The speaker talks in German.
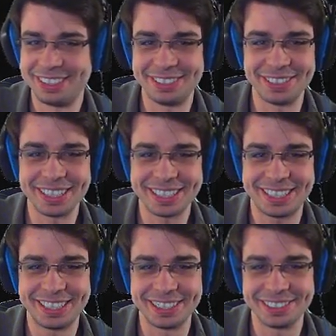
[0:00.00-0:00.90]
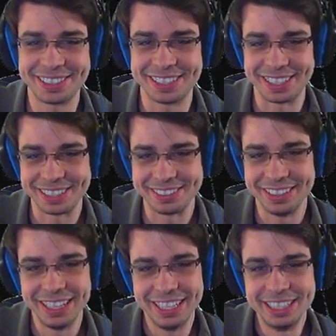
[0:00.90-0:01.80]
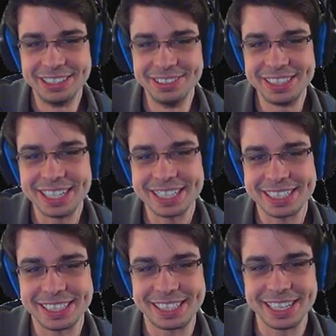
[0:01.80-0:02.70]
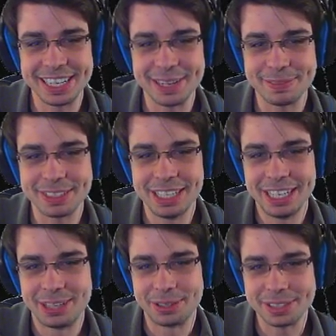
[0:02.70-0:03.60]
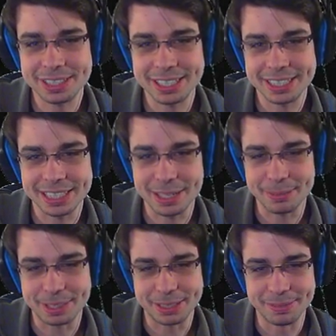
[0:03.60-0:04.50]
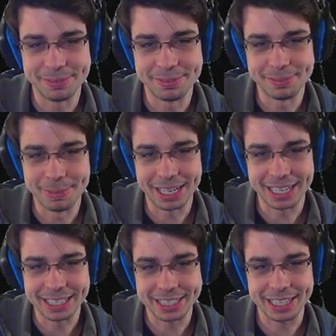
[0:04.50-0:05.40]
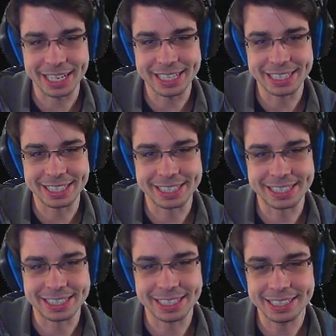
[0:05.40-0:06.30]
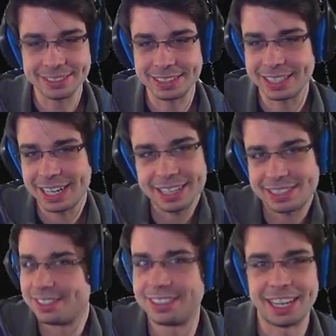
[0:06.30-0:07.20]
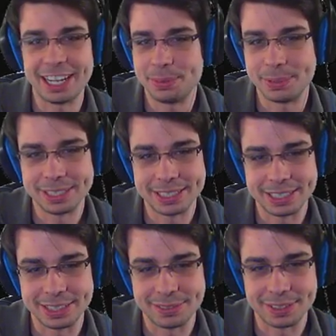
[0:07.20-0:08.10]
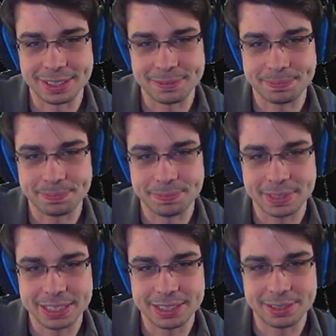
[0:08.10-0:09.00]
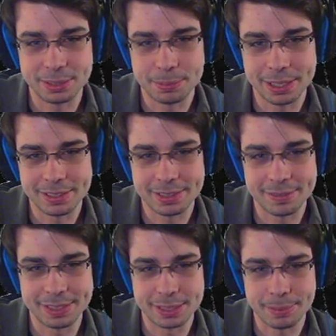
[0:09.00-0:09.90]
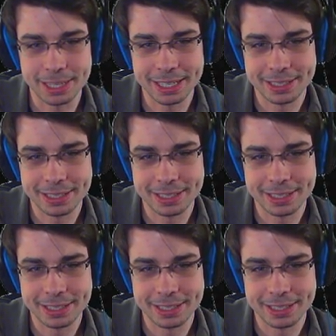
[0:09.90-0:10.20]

Wer hat sich das ausgedacht? Boah, Nur die ersten 10 Level kotzt eines an mit diesem, man kann nicht rennen die ganze Zeit und danach ist total wasted einfach. Ja. So, ich bin jetzt Level 2.